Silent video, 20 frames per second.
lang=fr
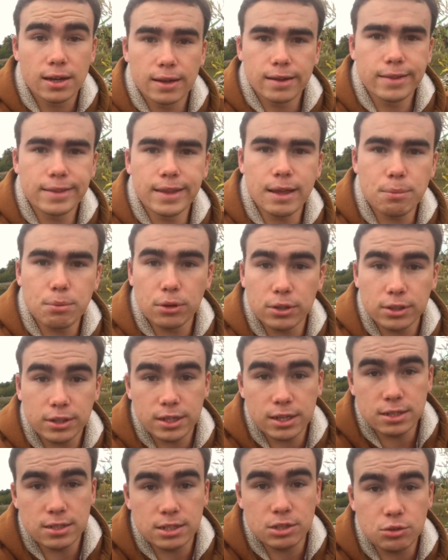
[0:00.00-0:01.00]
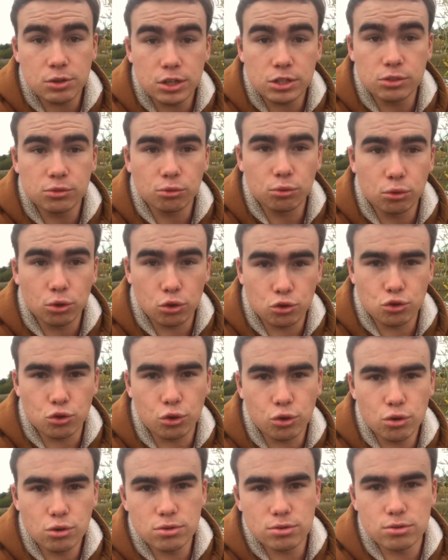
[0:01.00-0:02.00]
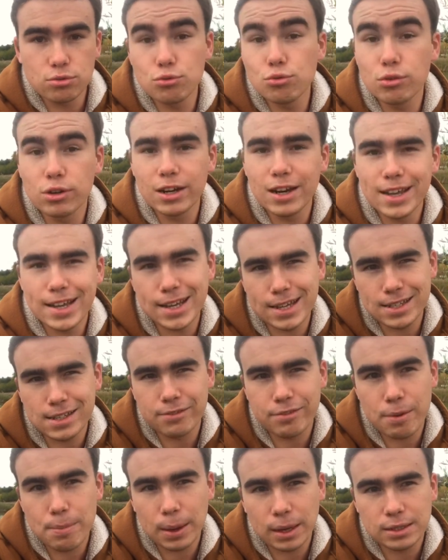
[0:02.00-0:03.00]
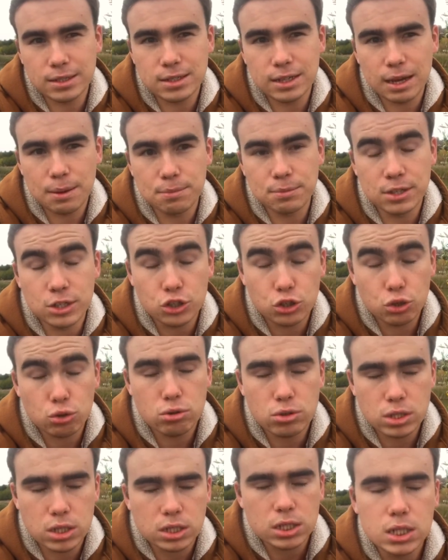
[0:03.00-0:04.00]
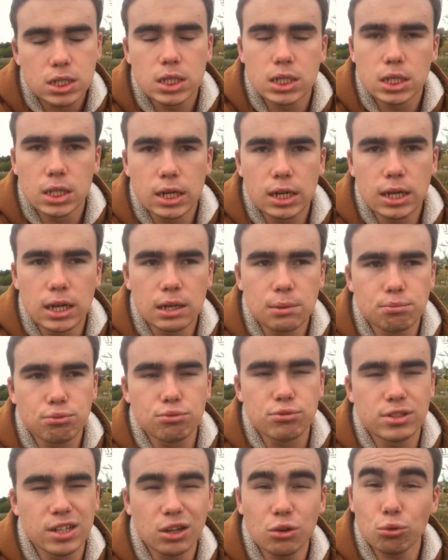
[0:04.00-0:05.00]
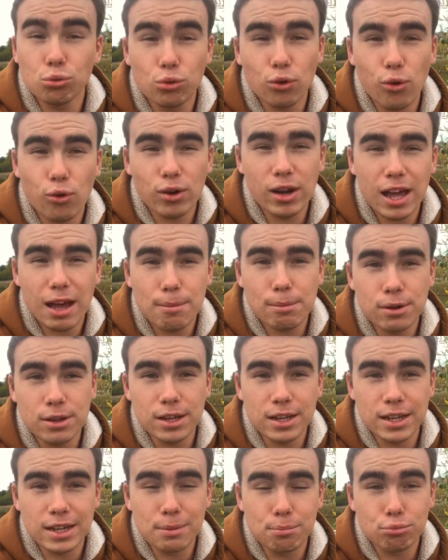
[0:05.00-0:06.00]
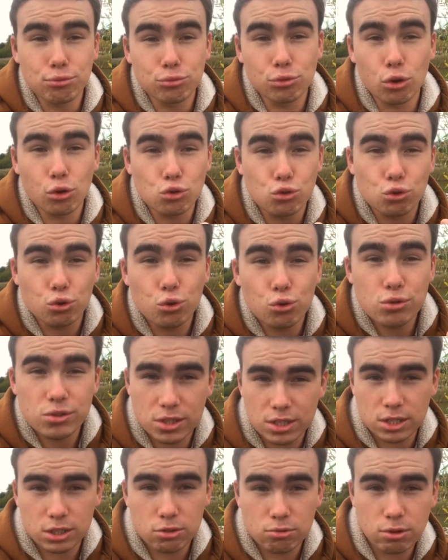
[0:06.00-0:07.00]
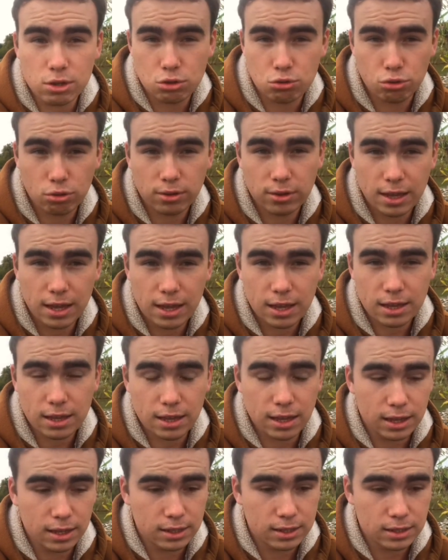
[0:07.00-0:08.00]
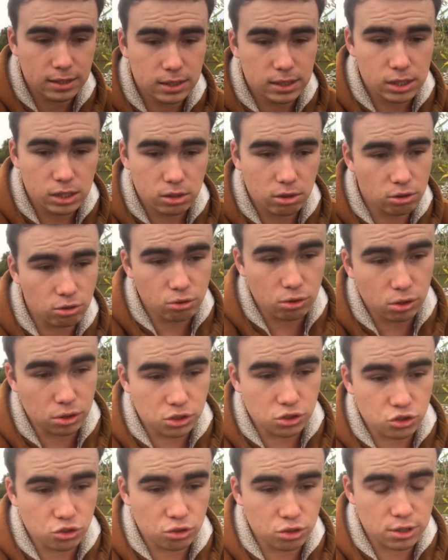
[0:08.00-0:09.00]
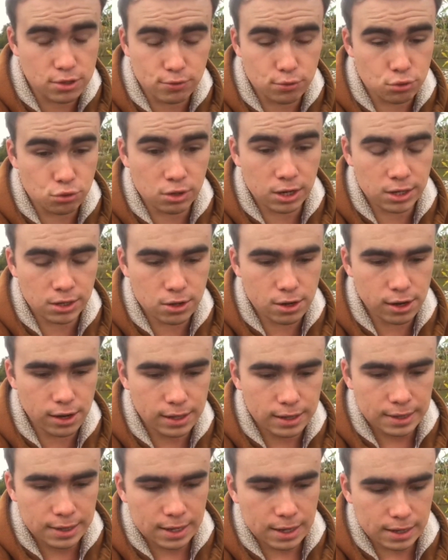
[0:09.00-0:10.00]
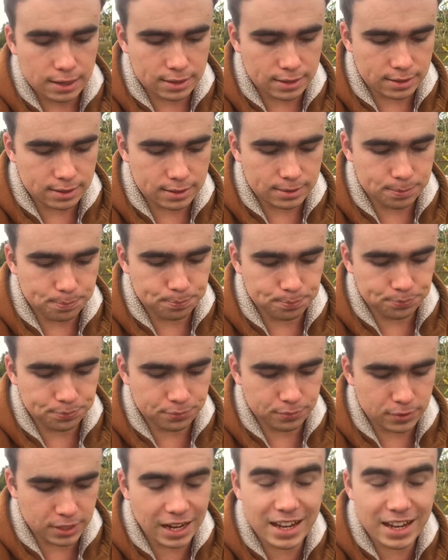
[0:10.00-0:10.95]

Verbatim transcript: n'importe quelle situation dangereuse, nucléaire ça fait partie quand même des choses les plus incontrôlables et les plus dangereuses qui soient sur Terre, hein, en dehors des gens qui se foutent sur la gueule. Euh,